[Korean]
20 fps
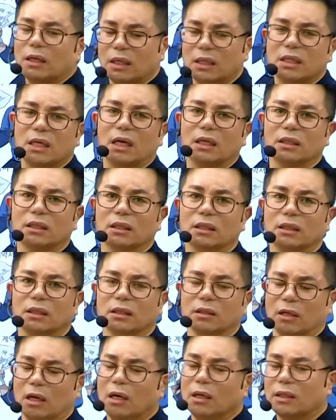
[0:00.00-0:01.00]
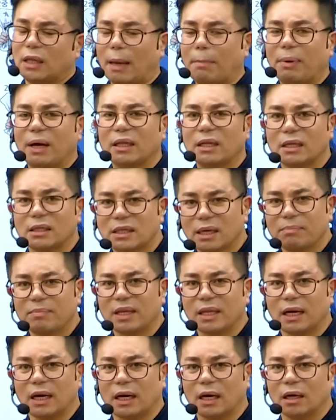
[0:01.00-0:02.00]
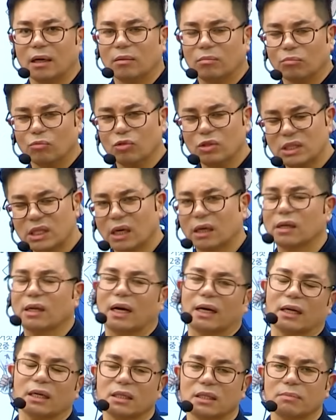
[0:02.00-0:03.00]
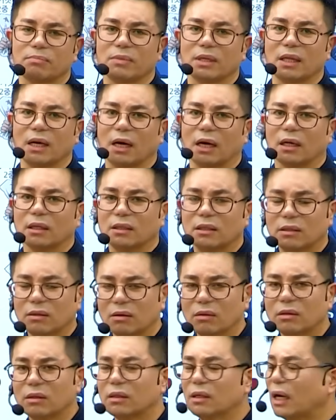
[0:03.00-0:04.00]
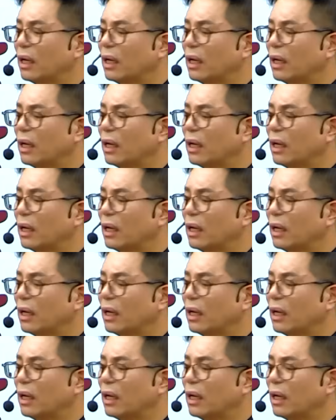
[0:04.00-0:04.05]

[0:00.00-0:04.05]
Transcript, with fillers: 이 차는 대파된 차입니다. 문짝을 갈았습니다. 트렁크를